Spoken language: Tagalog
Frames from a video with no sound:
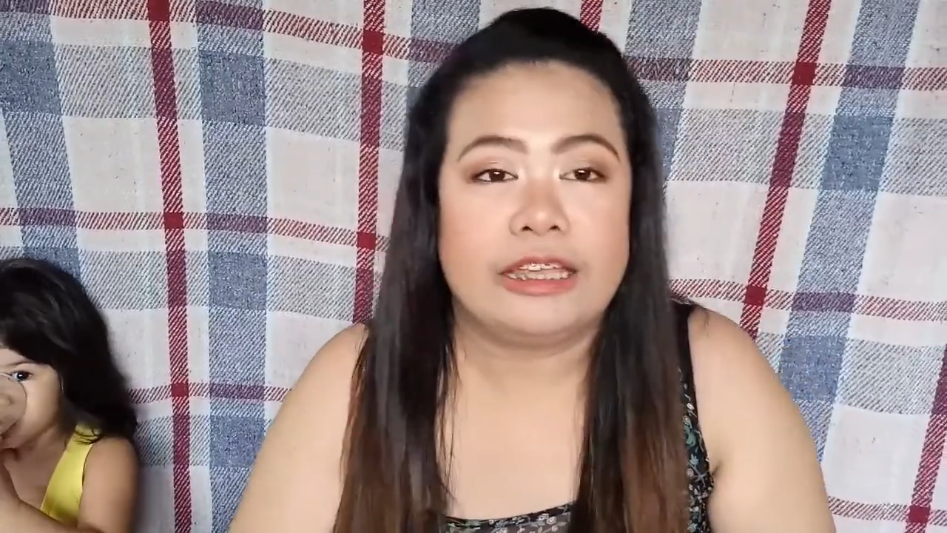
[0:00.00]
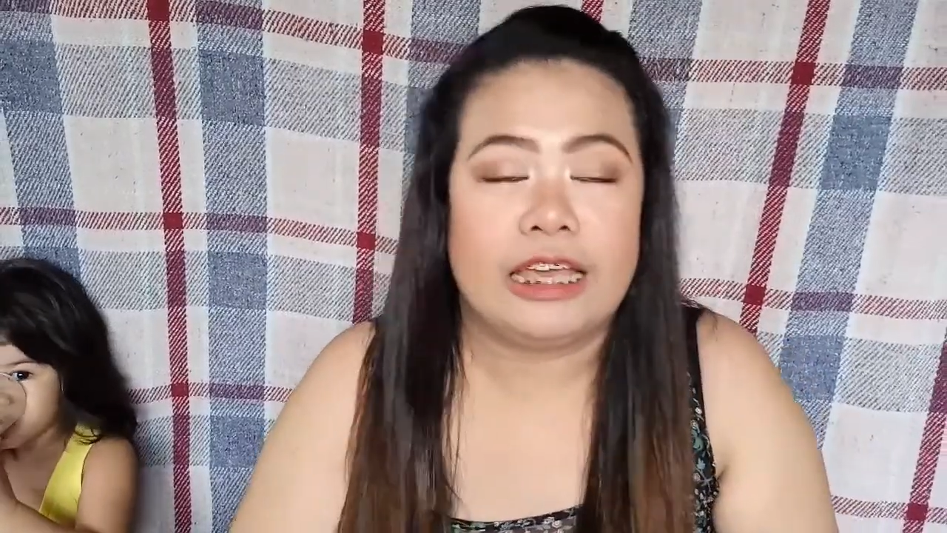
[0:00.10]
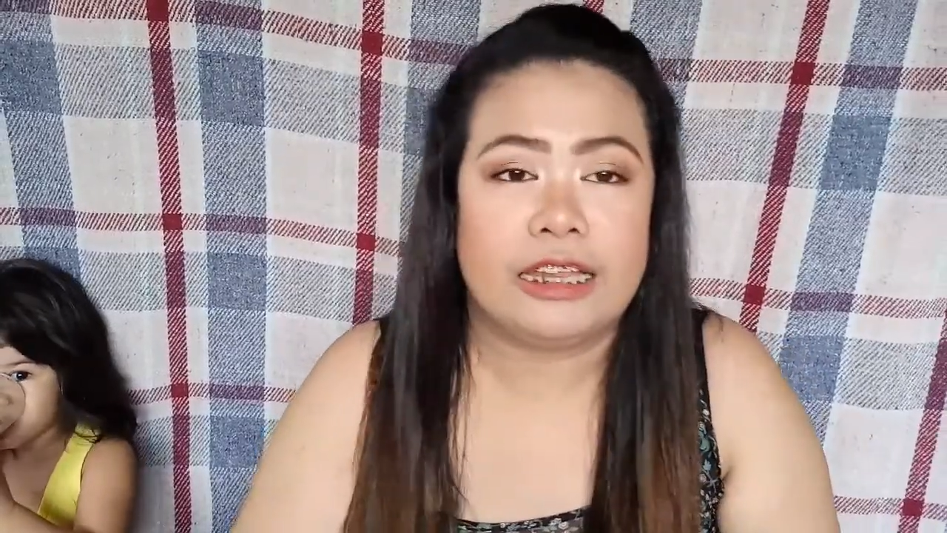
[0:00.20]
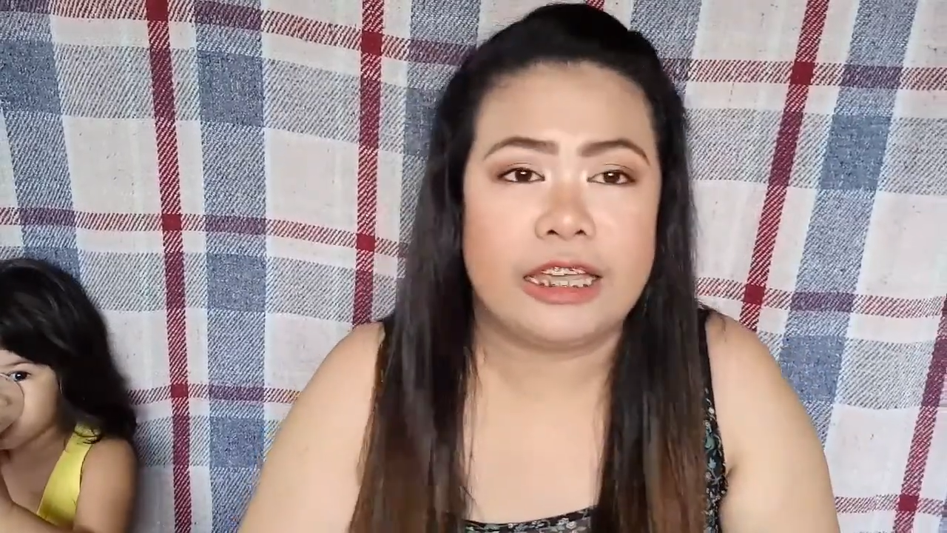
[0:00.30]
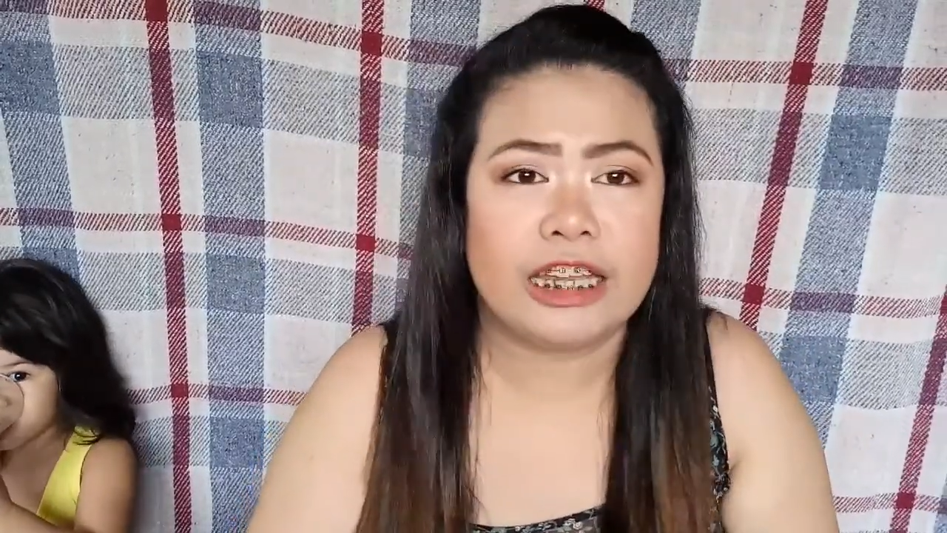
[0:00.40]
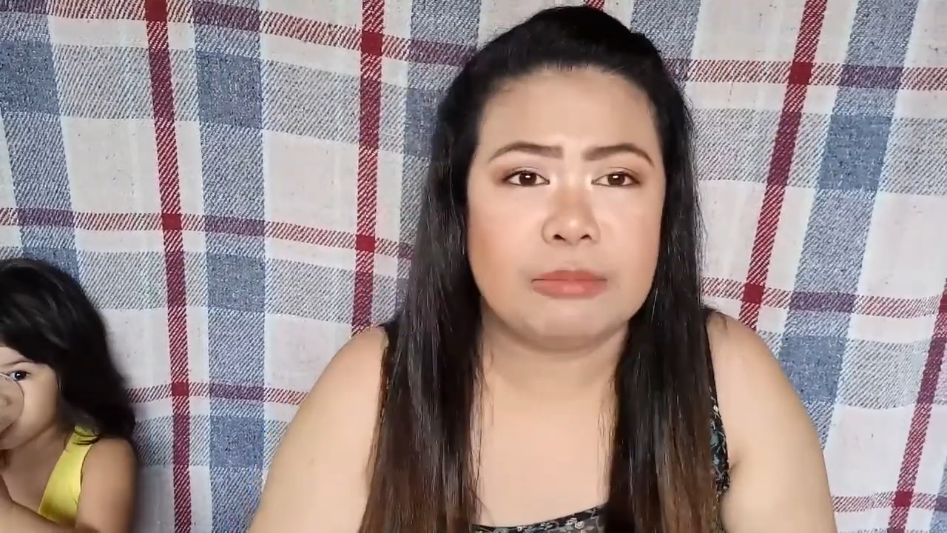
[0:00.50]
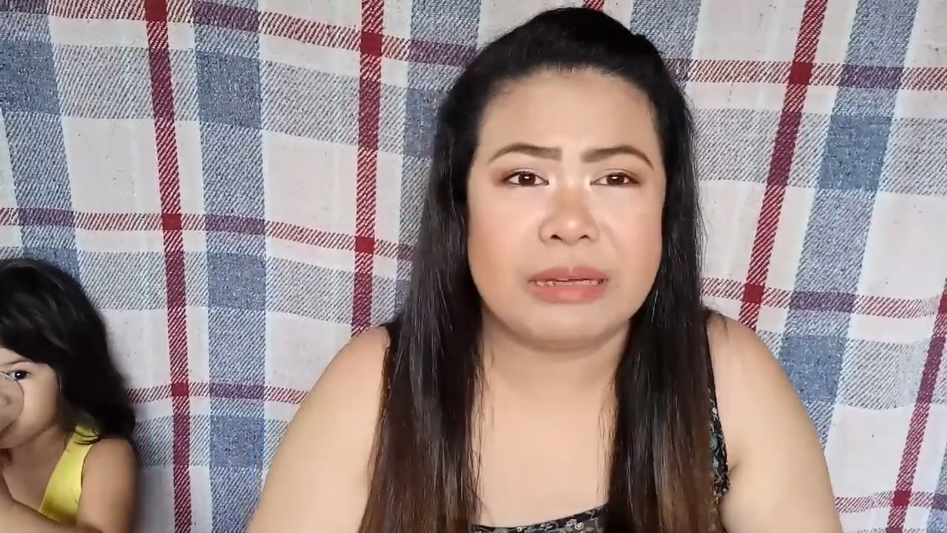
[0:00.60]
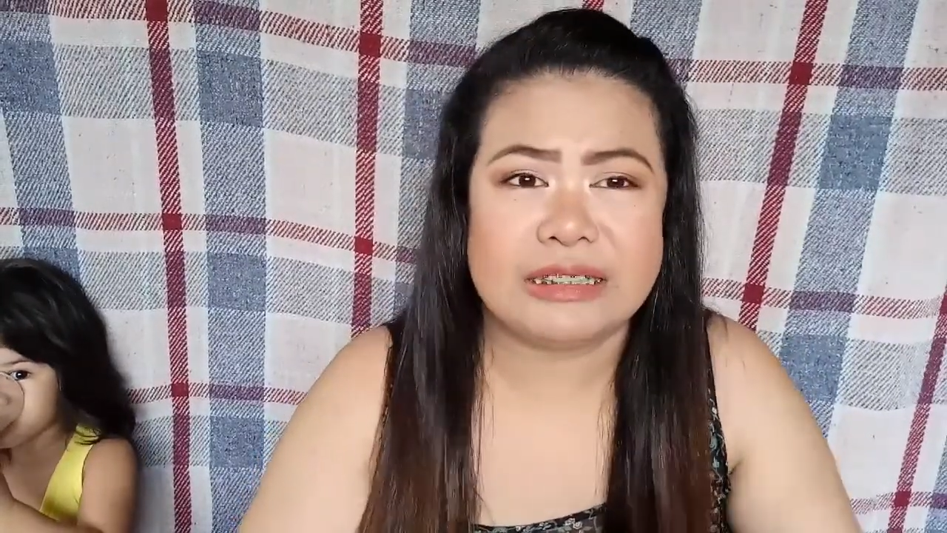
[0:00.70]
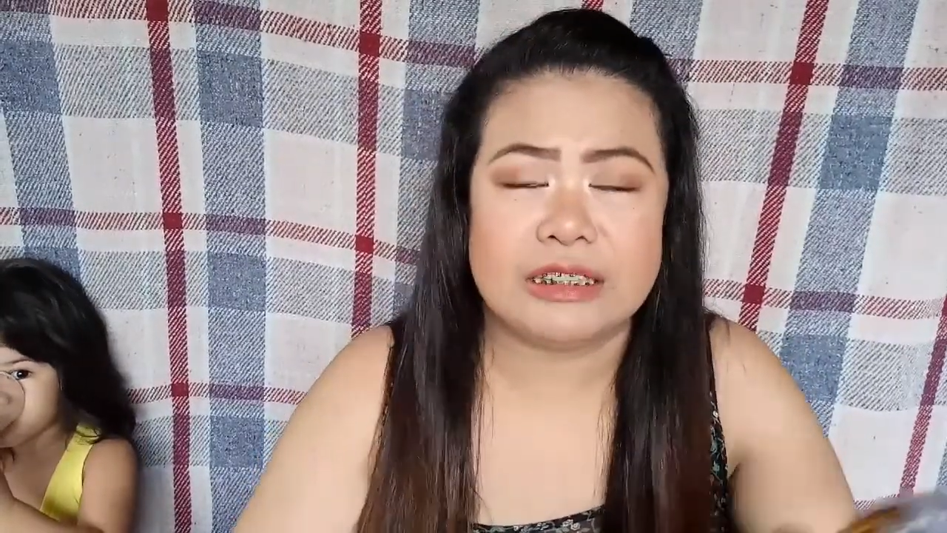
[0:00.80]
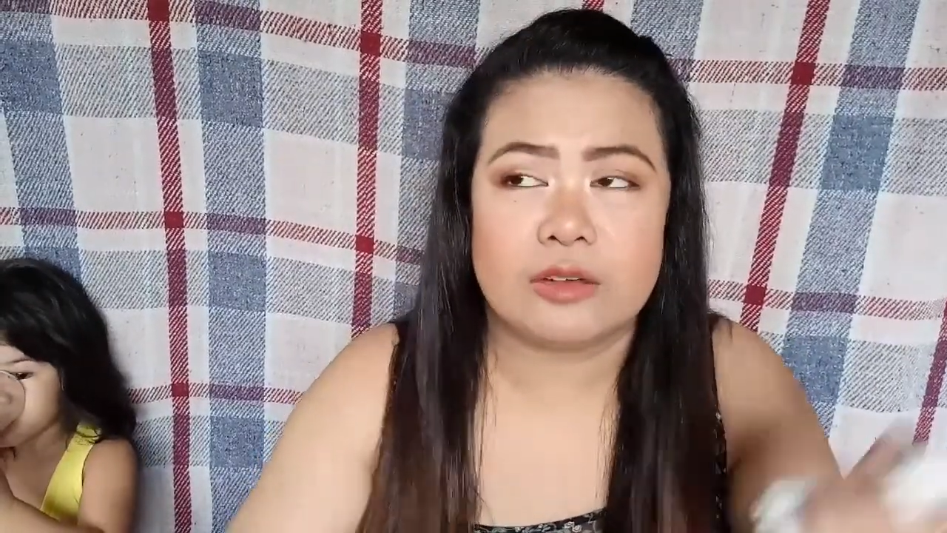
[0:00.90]
Yan. And eh,
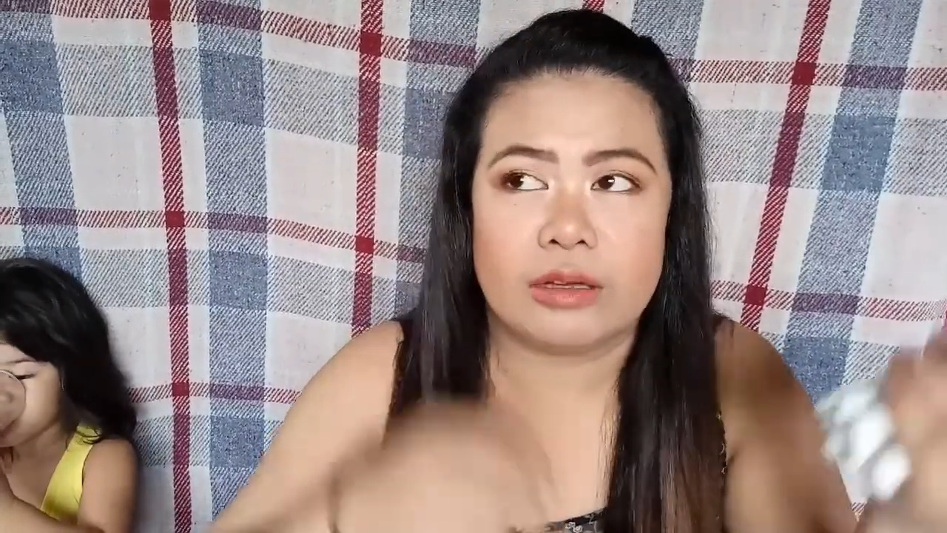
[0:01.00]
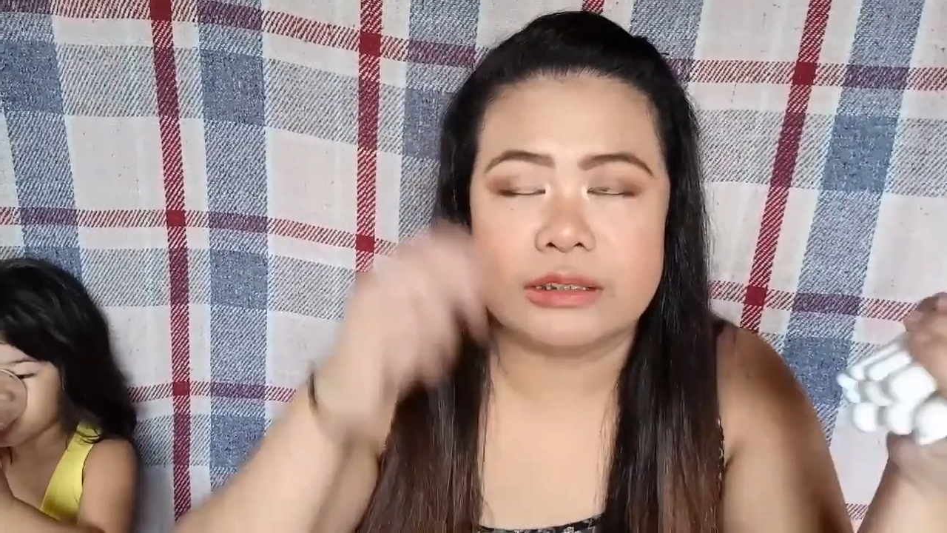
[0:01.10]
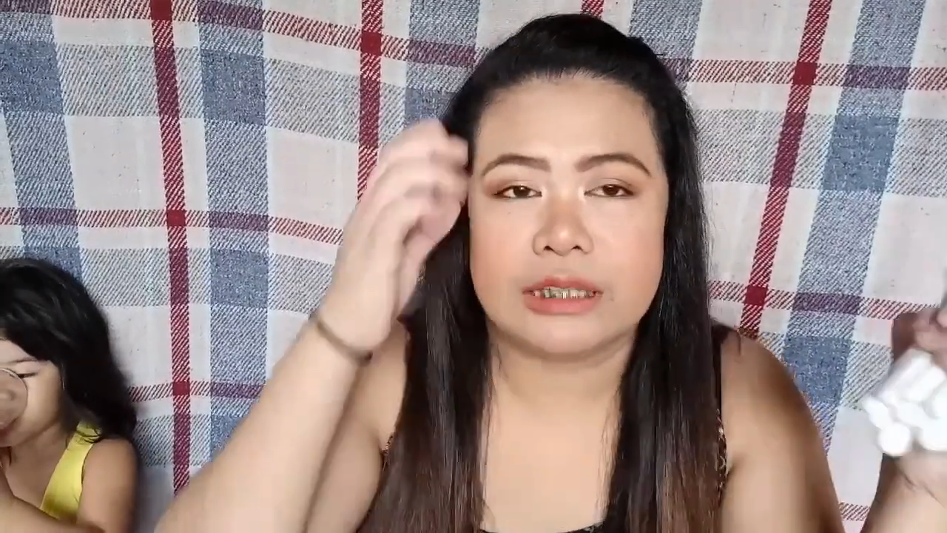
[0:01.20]
napansin ko kasi